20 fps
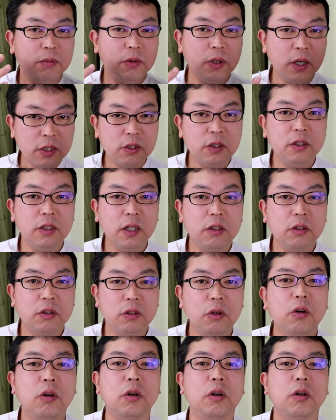プラスにな
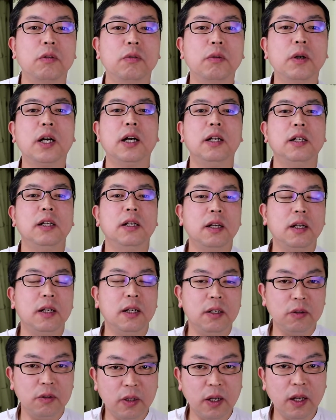るとは限ら
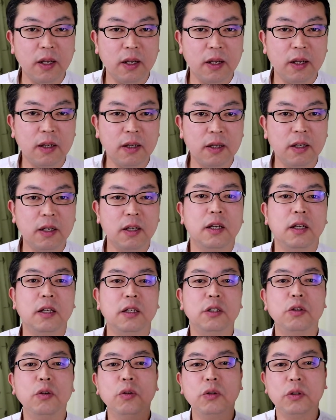ないので、
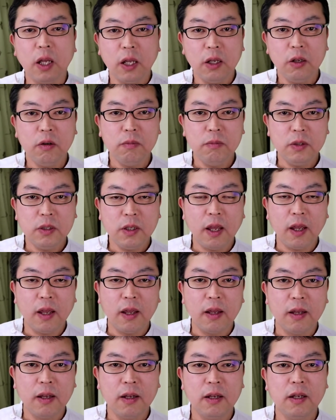状態を見
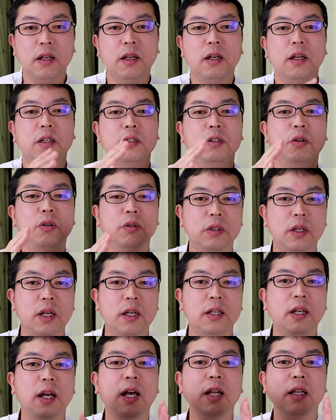て状
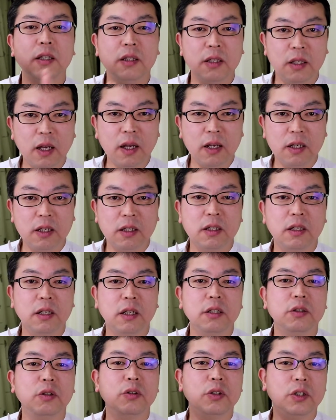態に合った
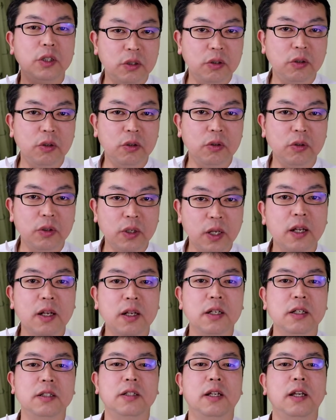処置というのを
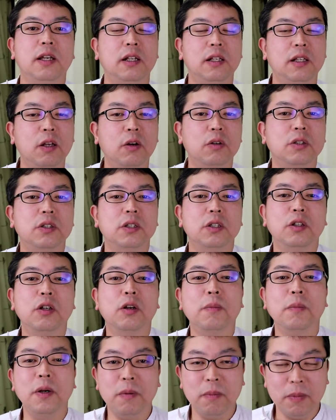ね、していってほしい
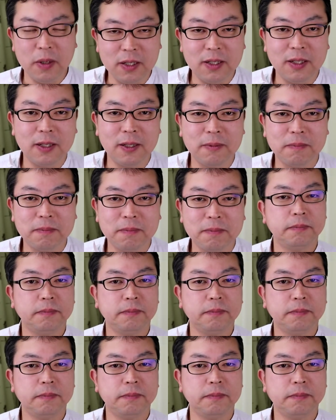と思います。